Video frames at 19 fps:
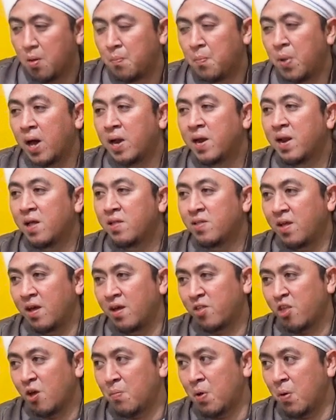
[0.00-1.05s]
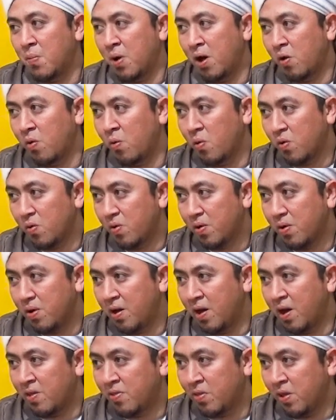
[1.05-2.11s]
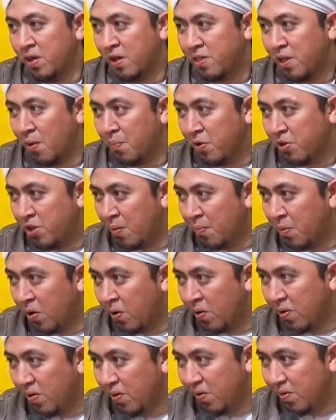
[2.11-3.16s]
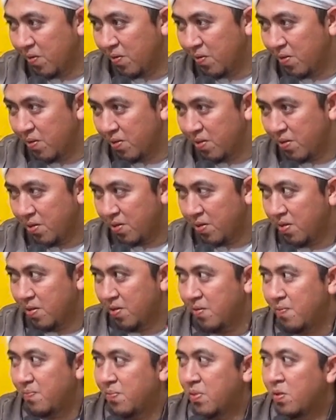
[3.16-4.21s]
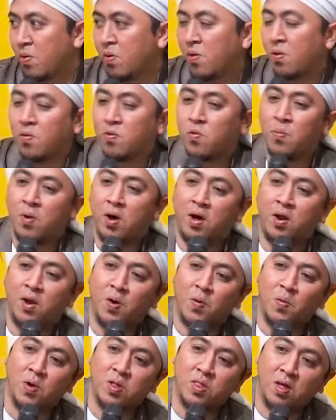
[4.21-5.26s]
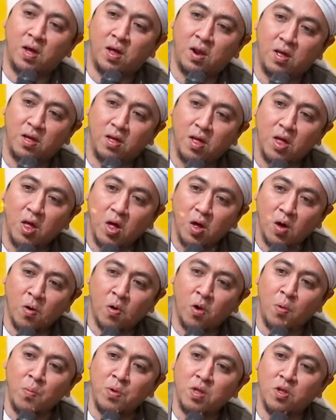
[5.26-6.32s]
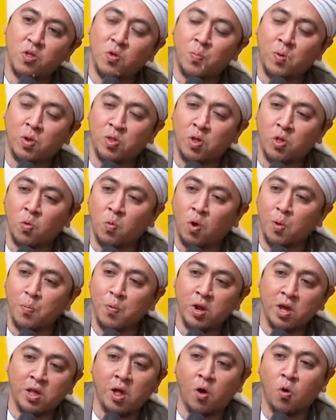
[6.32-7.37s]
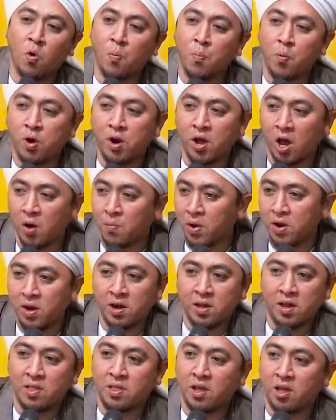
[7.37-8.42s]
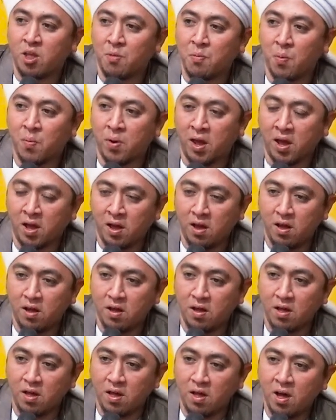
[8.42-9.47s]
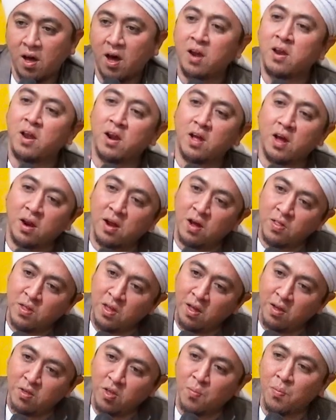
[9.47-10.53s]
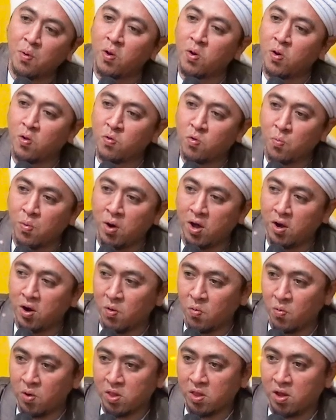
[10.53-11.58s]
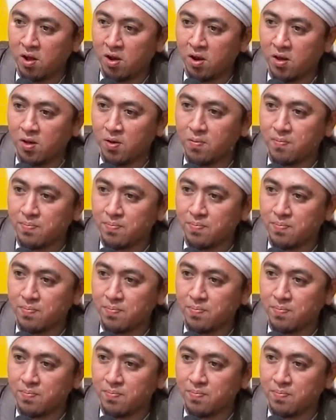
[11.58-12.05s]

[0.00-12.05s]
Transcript: badannya sama makhluk hatinya tapi sama Allah Allah subhanahu wa ta'ala kalau bisa seperti itu, walaupun kita kumpul dengan badan kita sama mereka, hadirkan hatinya sama Allah Subhanahu wa taala.